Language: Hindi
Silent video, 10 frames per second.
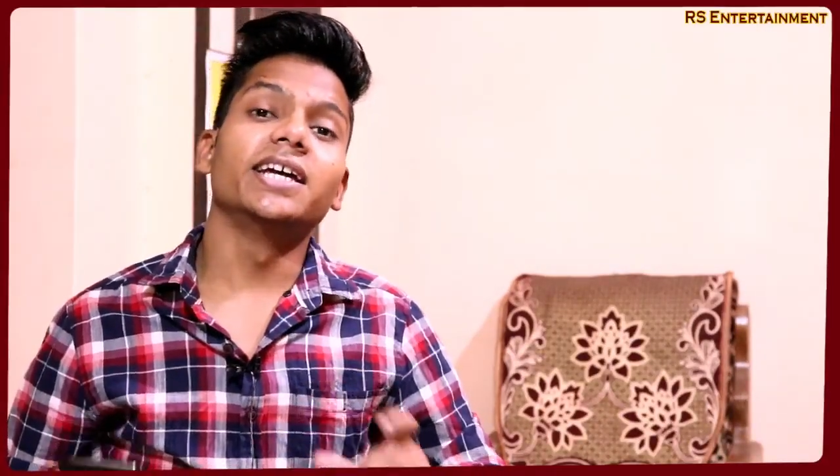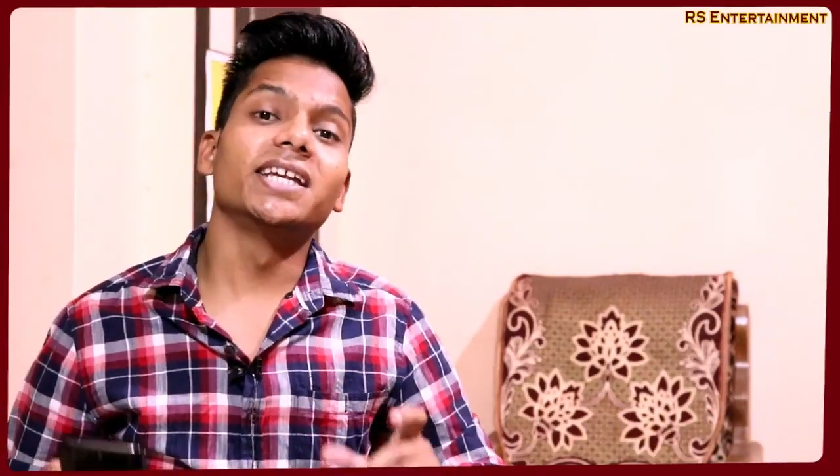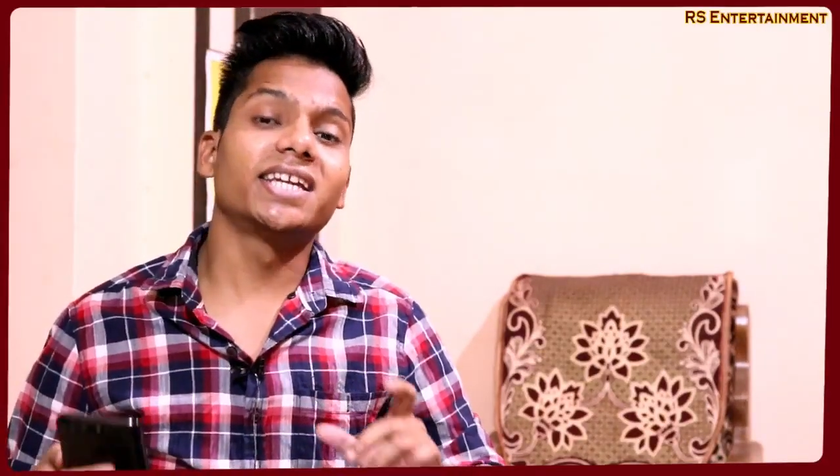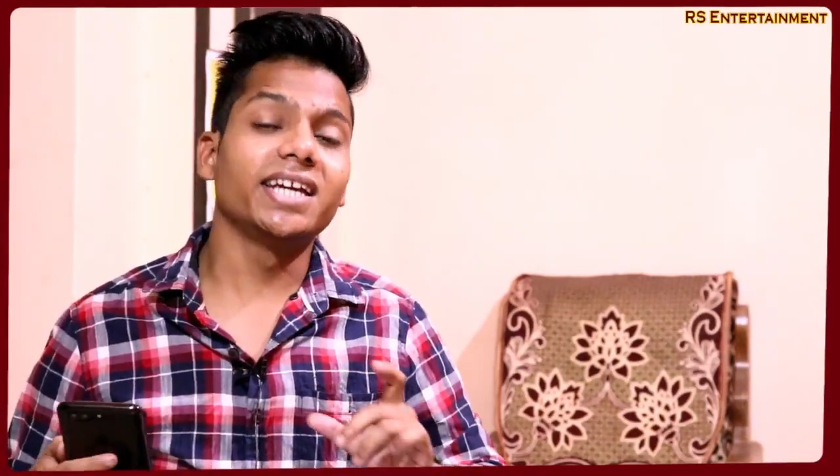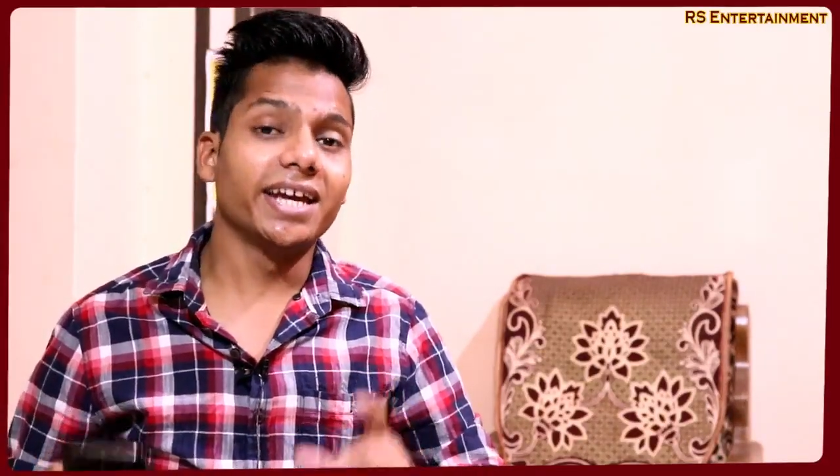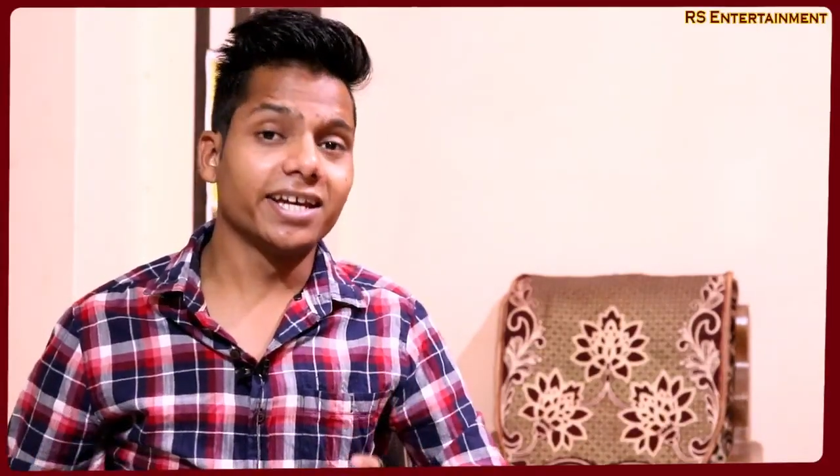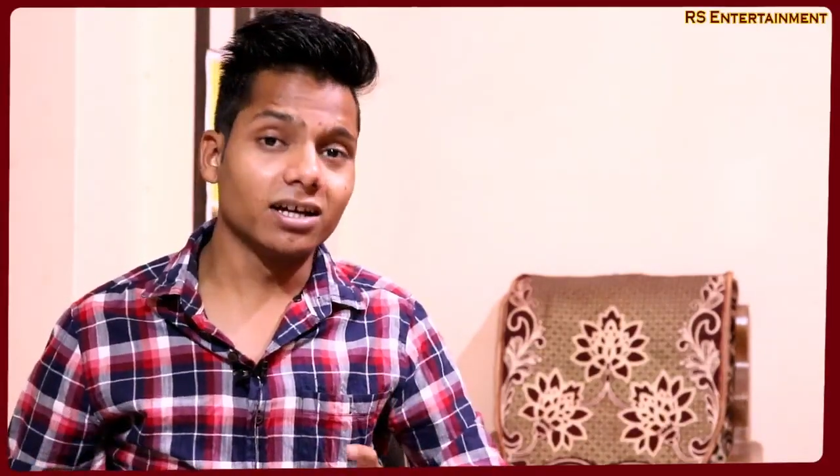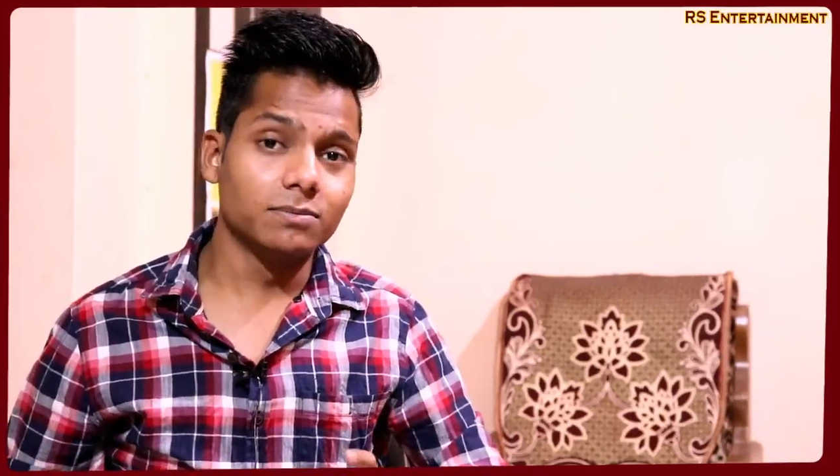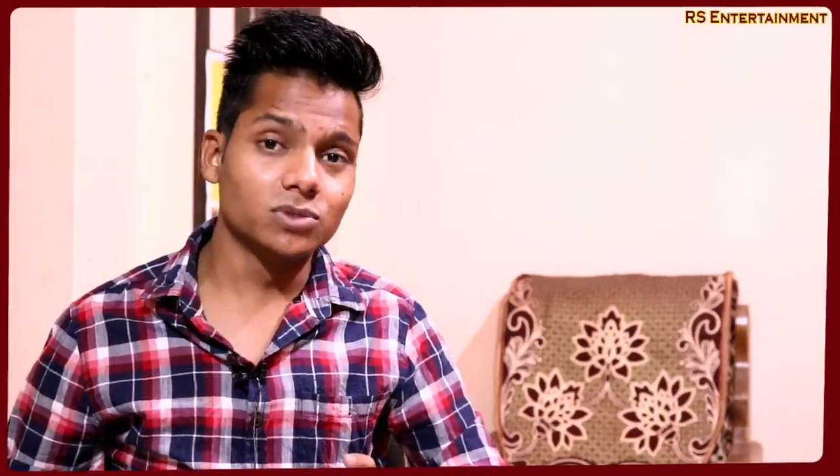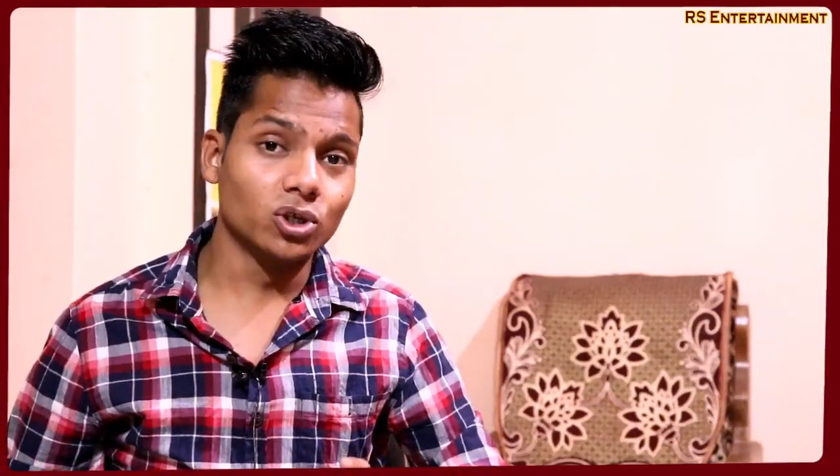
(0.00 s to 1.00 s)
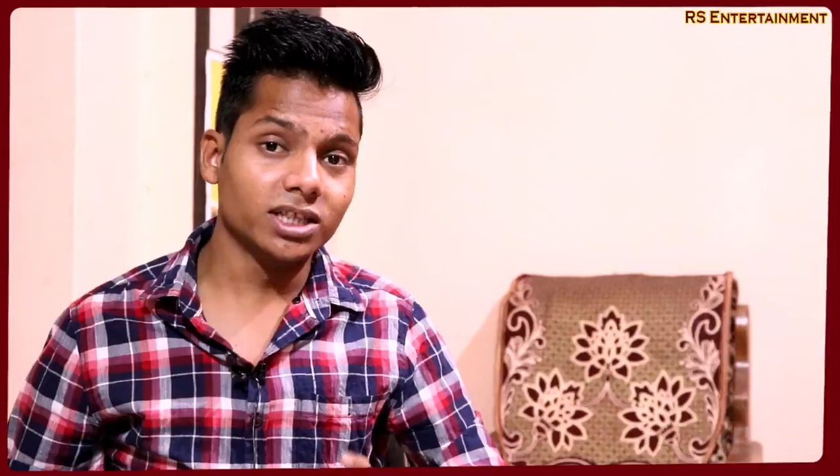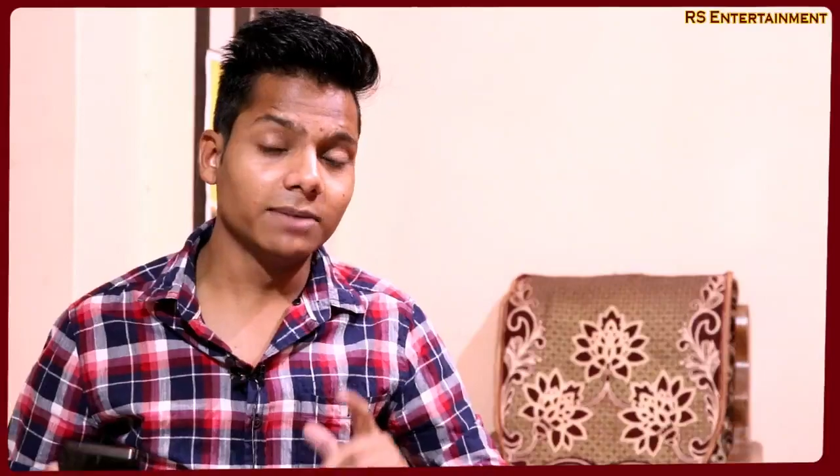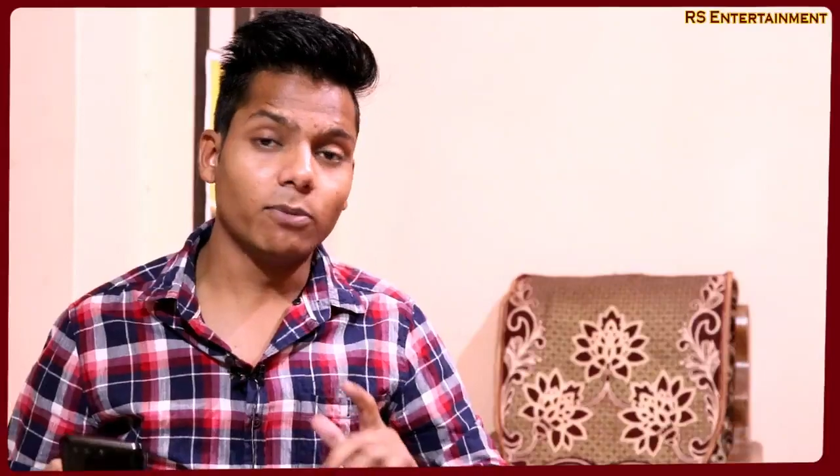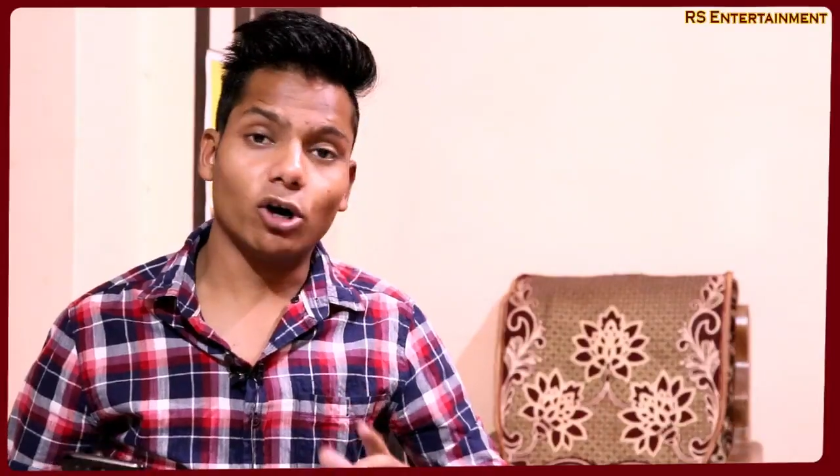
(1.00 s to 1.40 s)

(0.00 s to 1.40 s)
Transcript: इनकी एक ही कमजोरी थी